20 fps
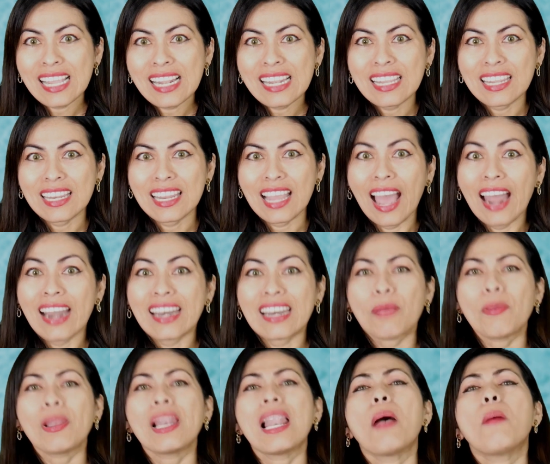en línea
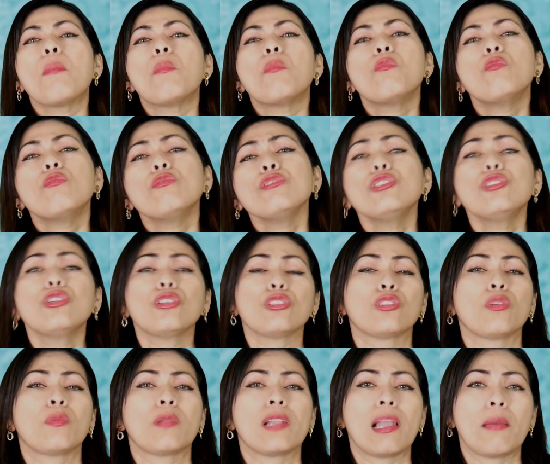revela mucho
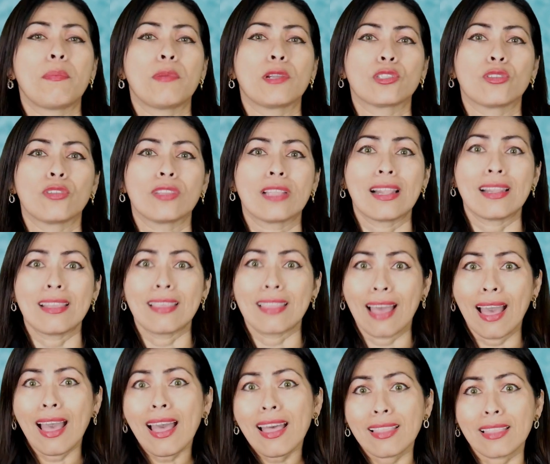sobre la
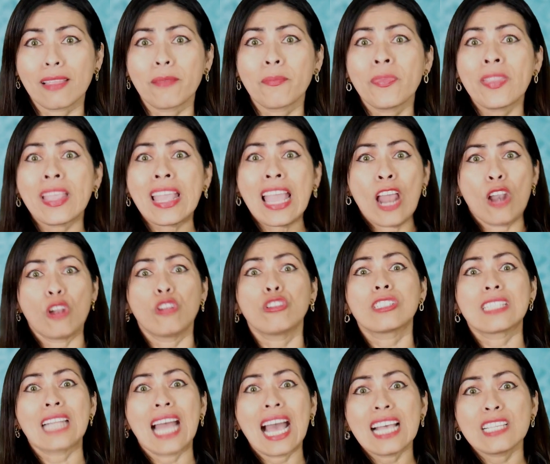personalidad,
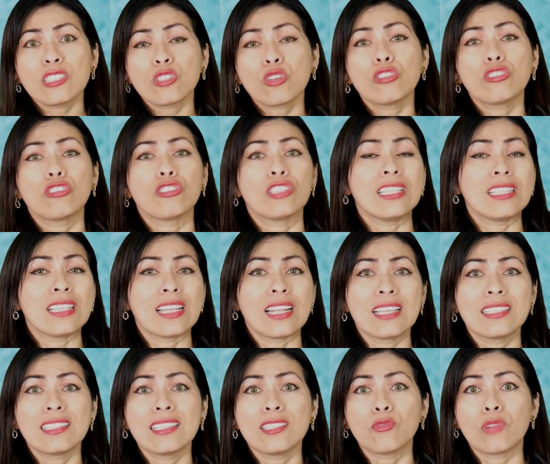los rasgos, los
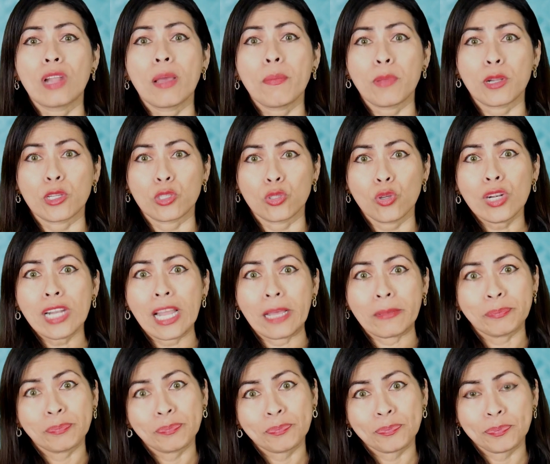intereses de una
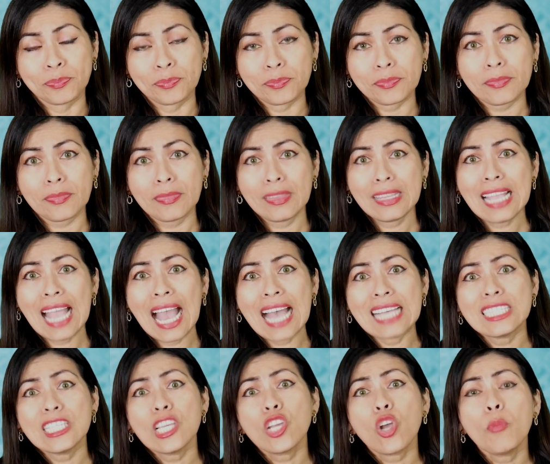persona,
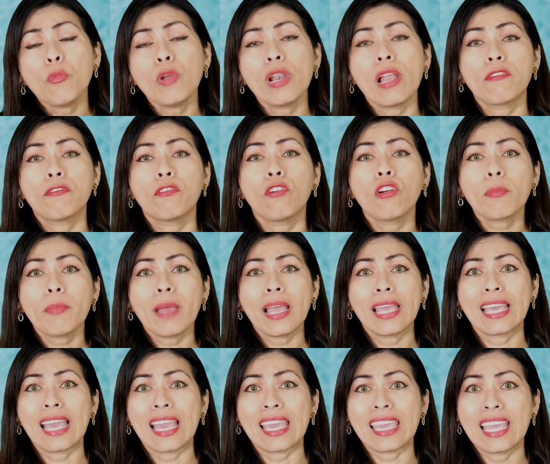así como la forma
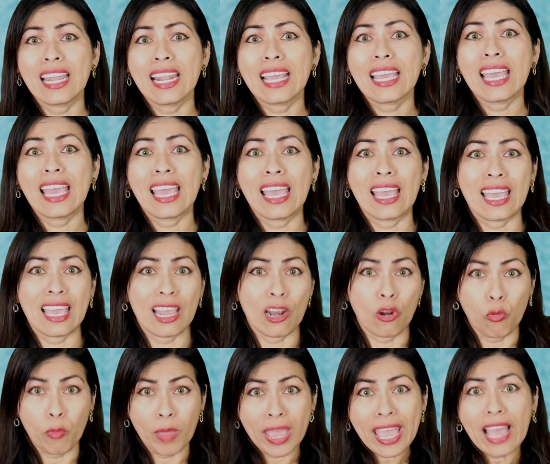en que quiere que, que
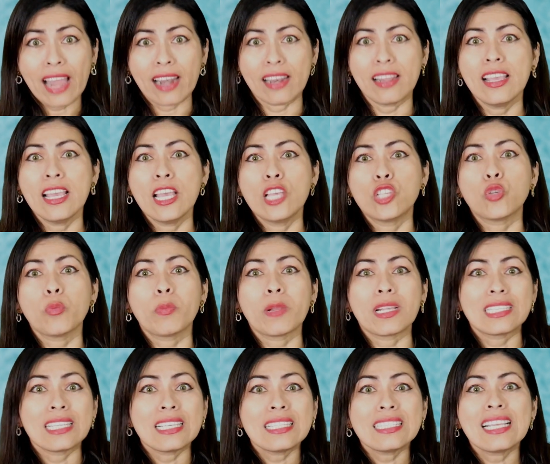lo vean. Su
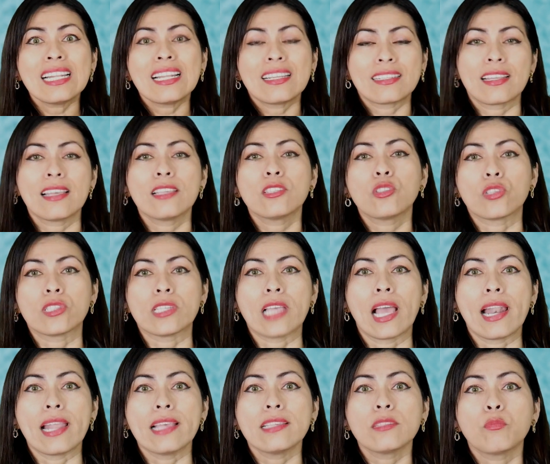presencia en las redes
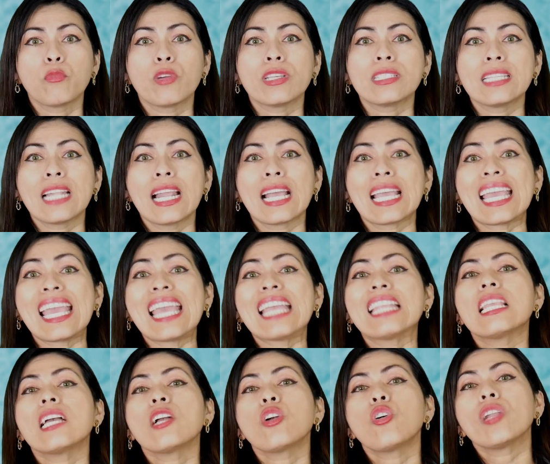sociales muestra
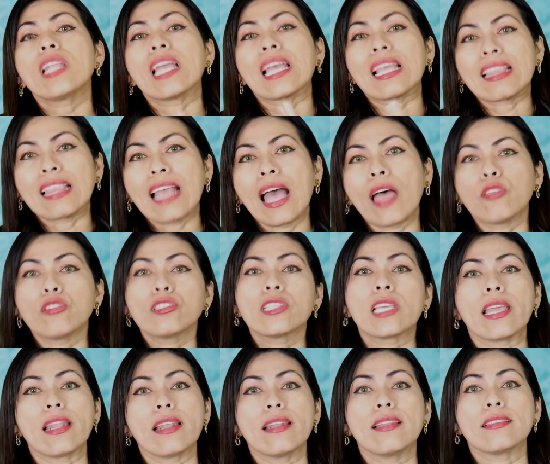qué tan conectados
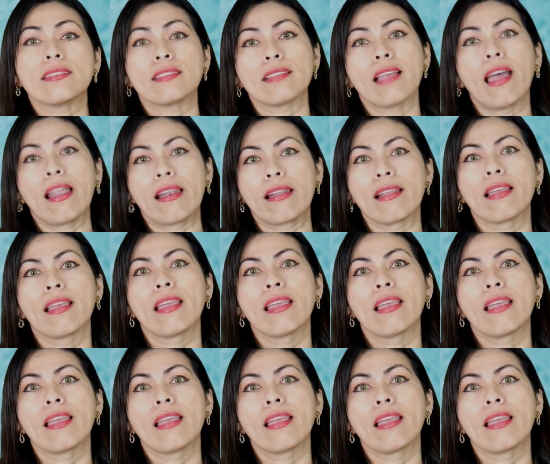quieren estar,